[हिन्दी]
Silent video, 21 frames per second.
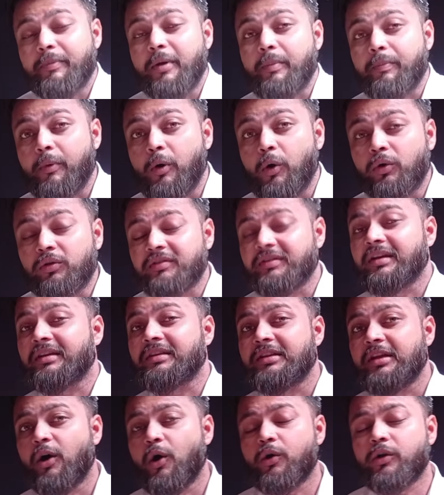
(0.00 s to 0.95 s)
पे पहुँच
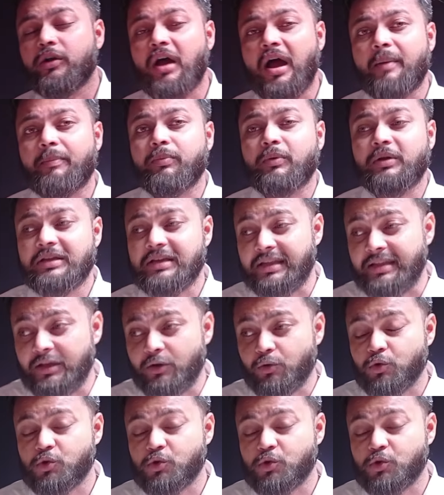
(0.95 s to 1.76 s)
सकते हैं और आप यदि